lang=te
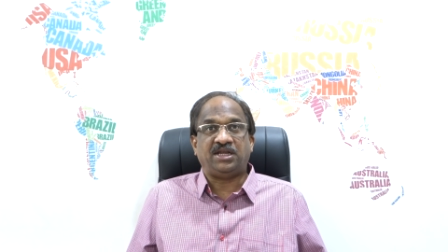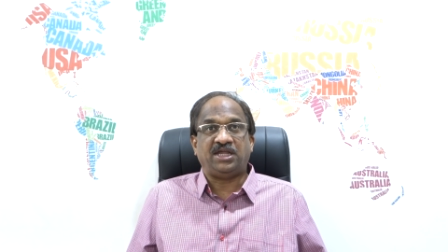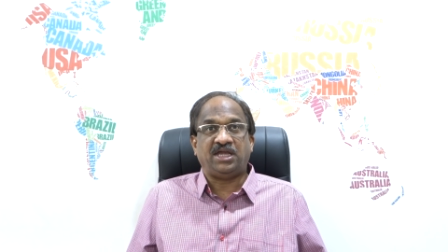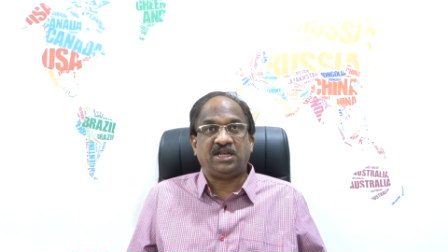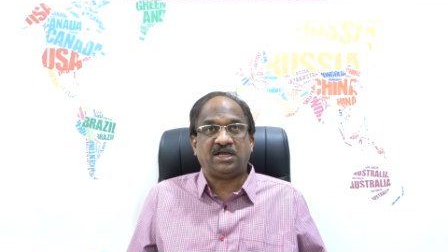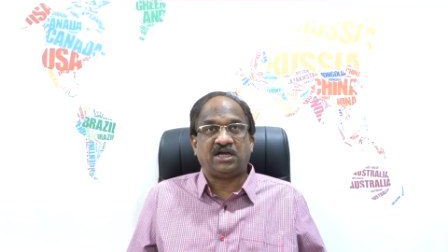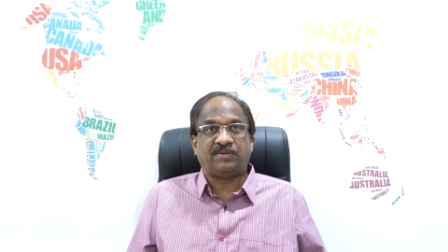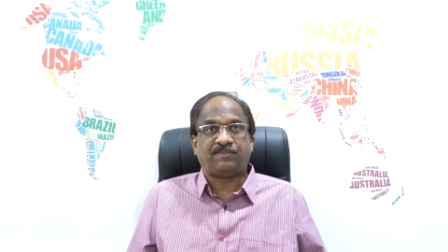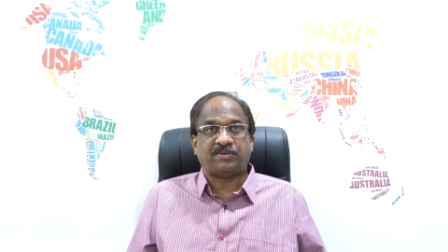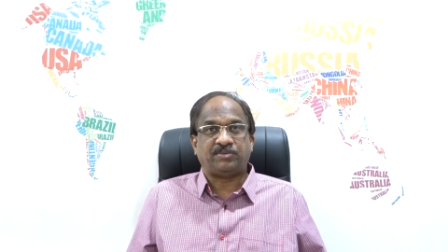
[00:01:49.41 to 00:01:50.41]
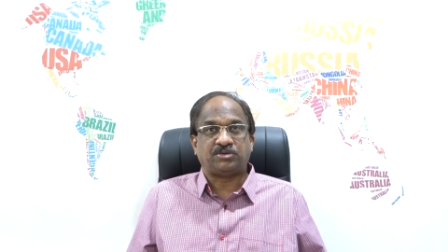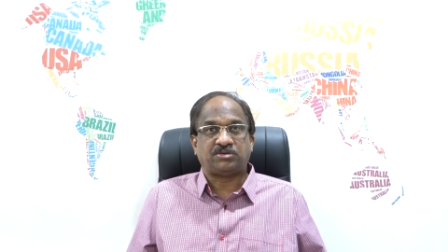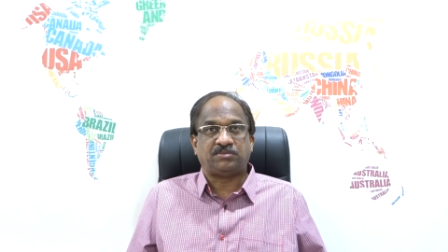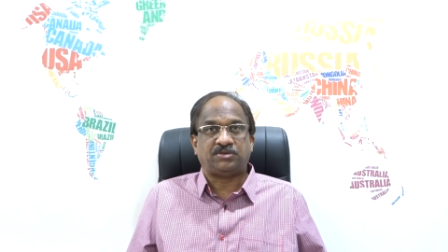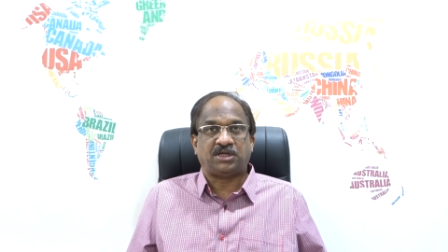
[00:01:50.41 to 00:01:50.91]
నేరుగా
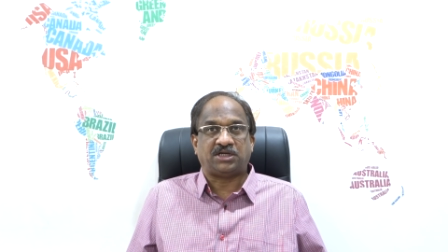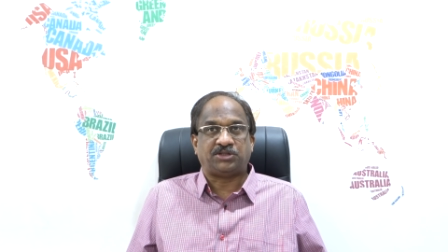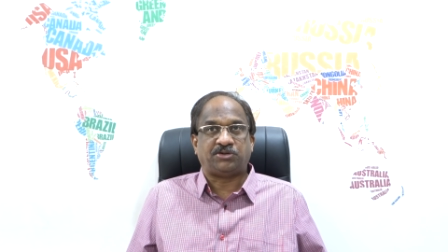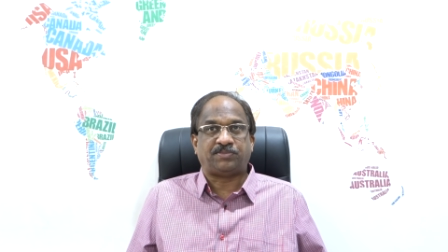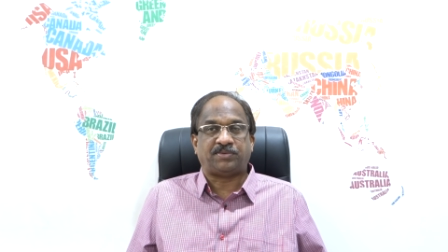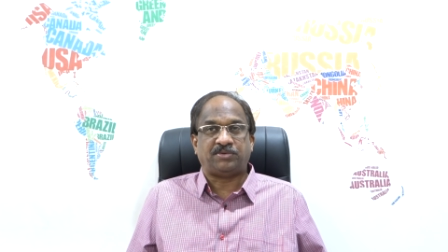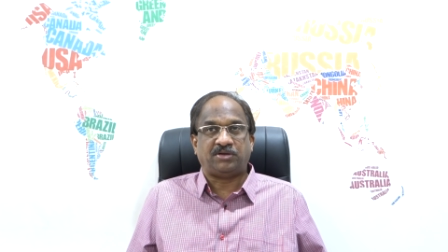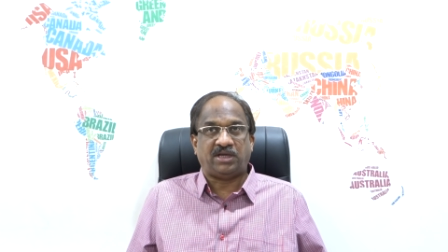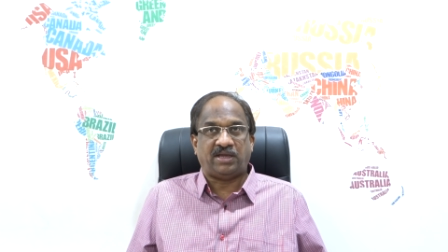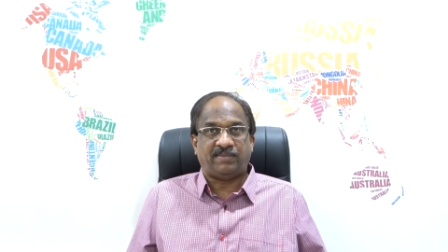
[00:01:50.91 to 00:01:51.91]
ప్రభుత్వము నగదు రూపంలో